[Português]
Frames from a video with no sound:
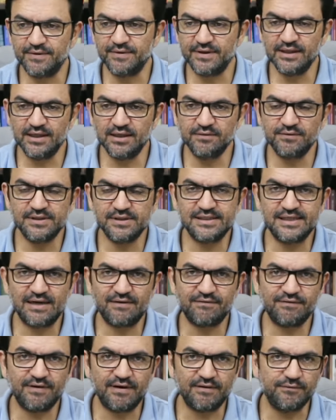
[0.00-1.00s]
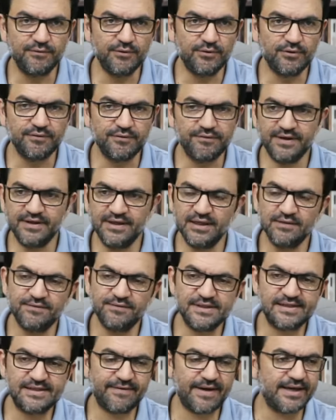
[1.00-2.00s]
Fernando, você é a favor? Fernando,
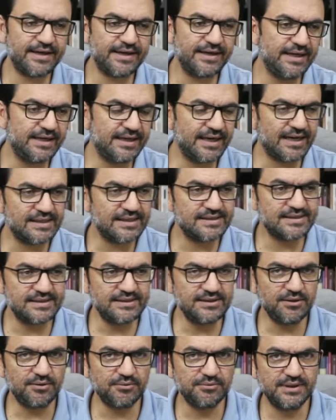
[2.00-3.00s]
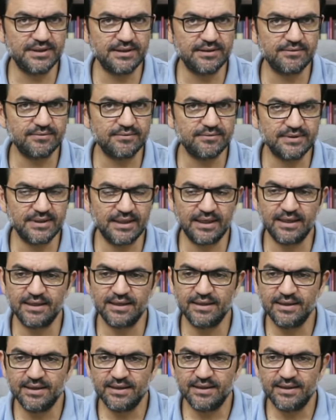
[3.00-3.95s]
você vai clicar sim ou não, né?